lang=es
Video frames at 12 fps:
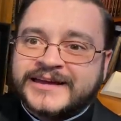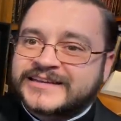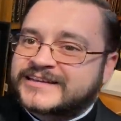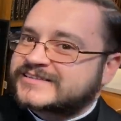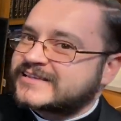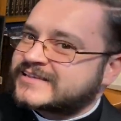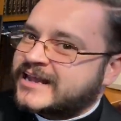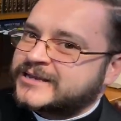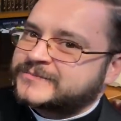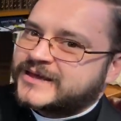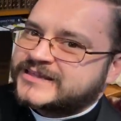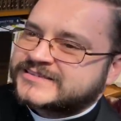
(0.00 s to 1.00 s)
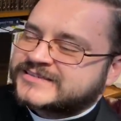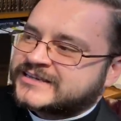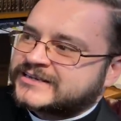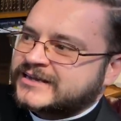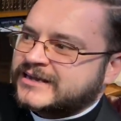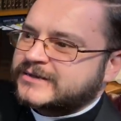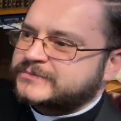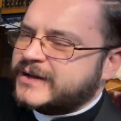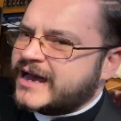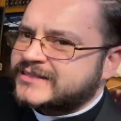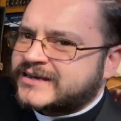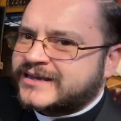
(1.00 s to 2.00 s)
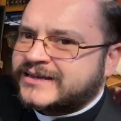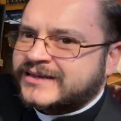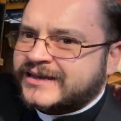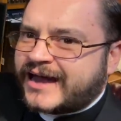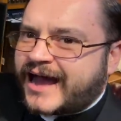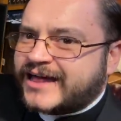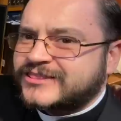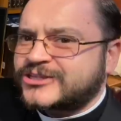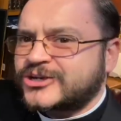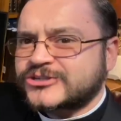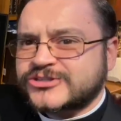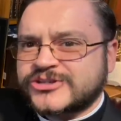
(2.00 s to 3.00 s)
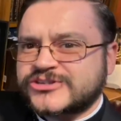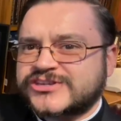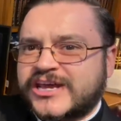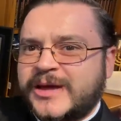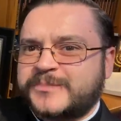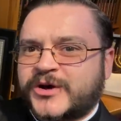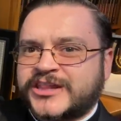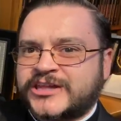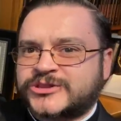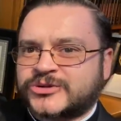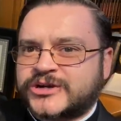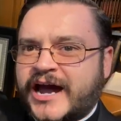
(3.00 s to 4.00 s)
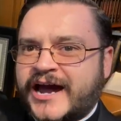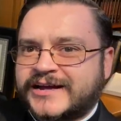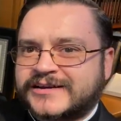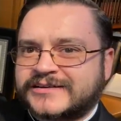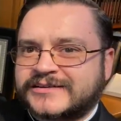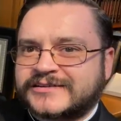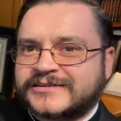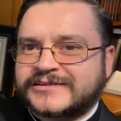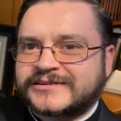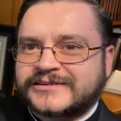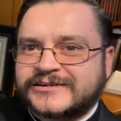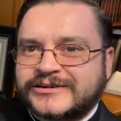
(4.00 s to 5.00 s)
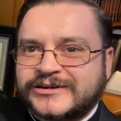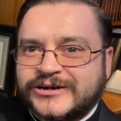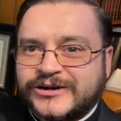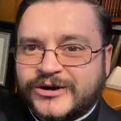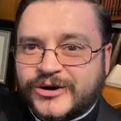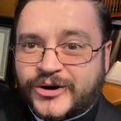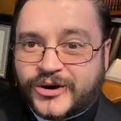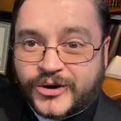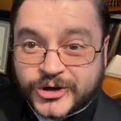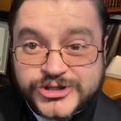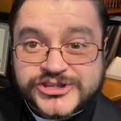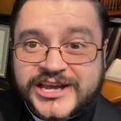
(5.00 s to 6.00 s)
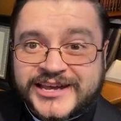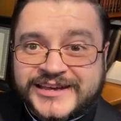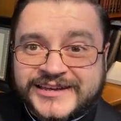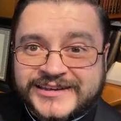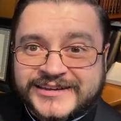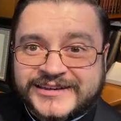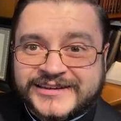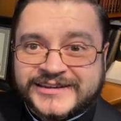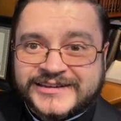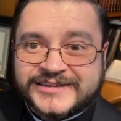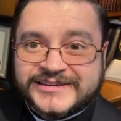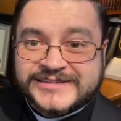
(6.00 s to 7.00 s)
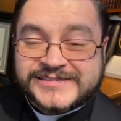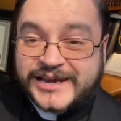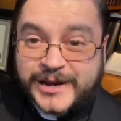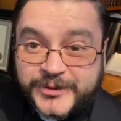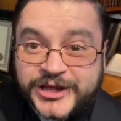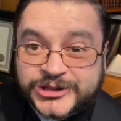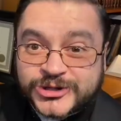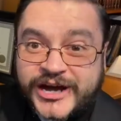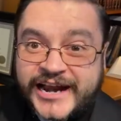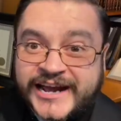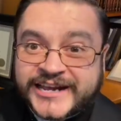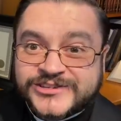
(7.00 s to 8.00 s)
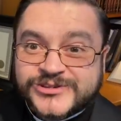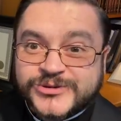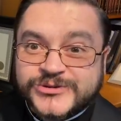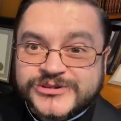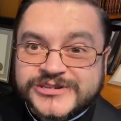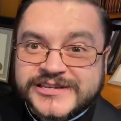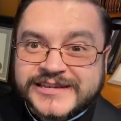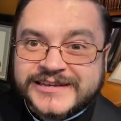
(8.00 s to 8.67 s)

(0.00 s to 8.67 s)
Quizás alguien va a decir, Padre, a Dios no se le puede tocar. ¿O sí? ¿Se le puede tocar a Jesús?